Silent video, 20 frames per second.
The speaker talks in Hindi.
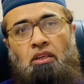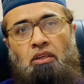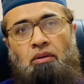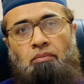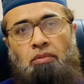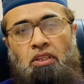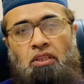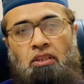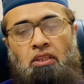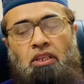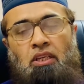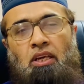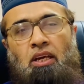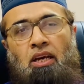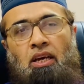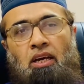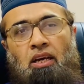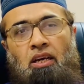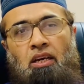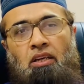बनती
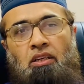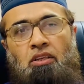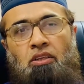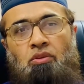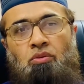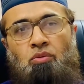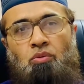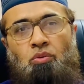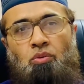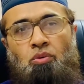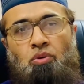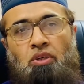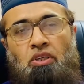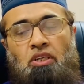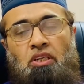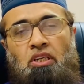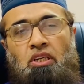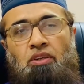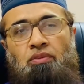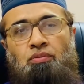है जिसको
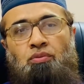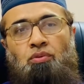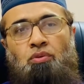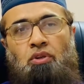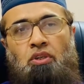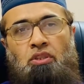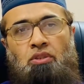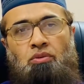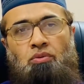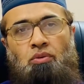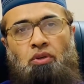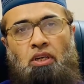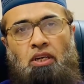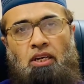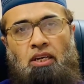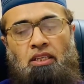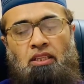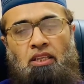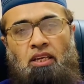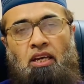डी फोकस होना
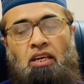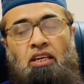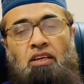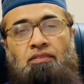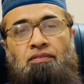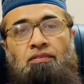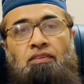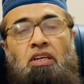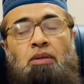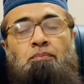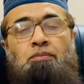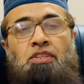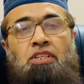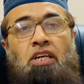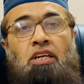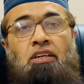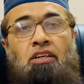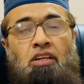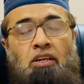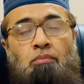कहते हैं या फ्लिप
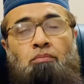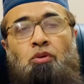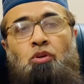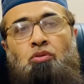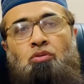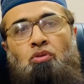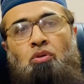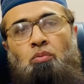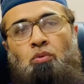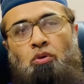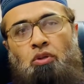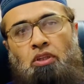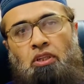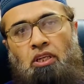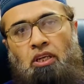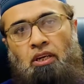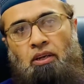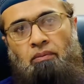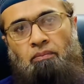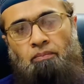सेंड्रम भी उसको
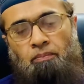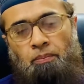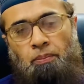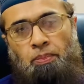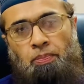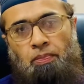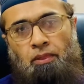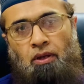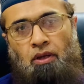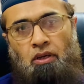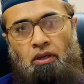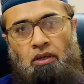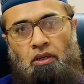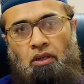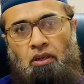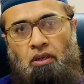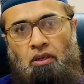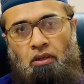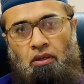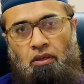बोलते हैं
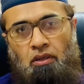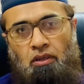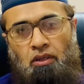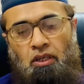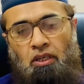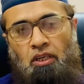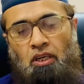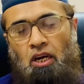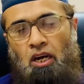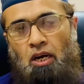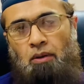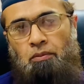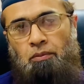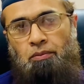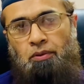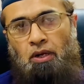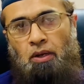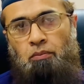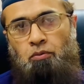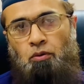यानी आप
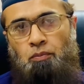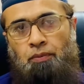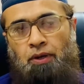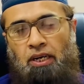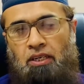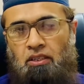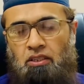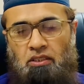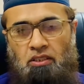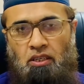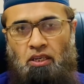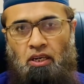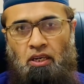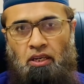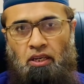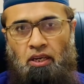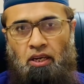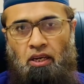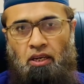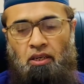अपने आप को प्रैक्टिस करा
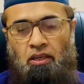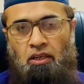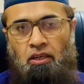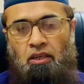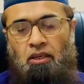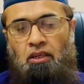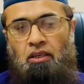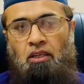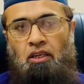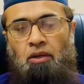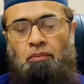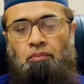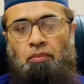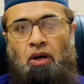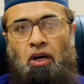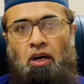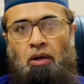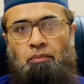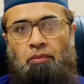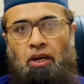रहे हैं कि
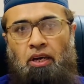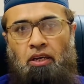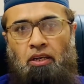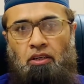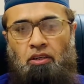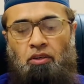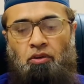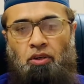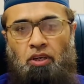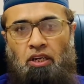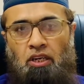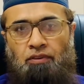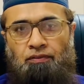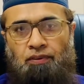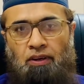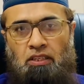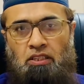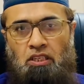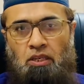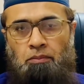बा मैं कि एक
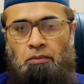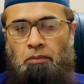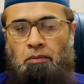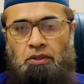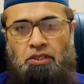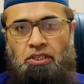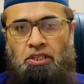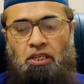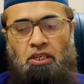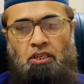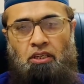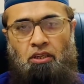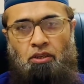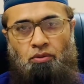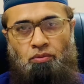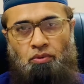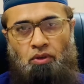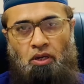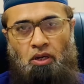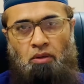फैसले पे मैं स्टे नहीं
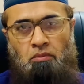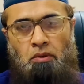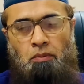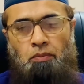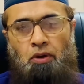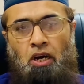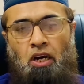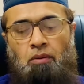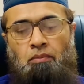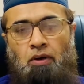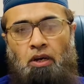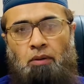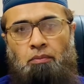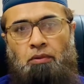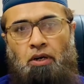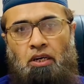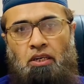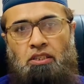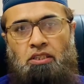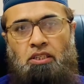करूँगा मैं बार बार
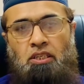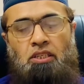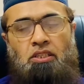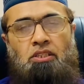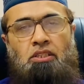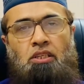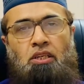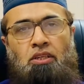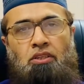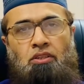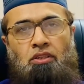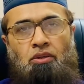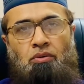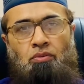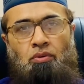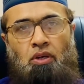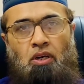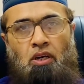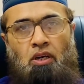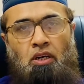अपना डिसीजन चेंज
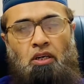करूँगा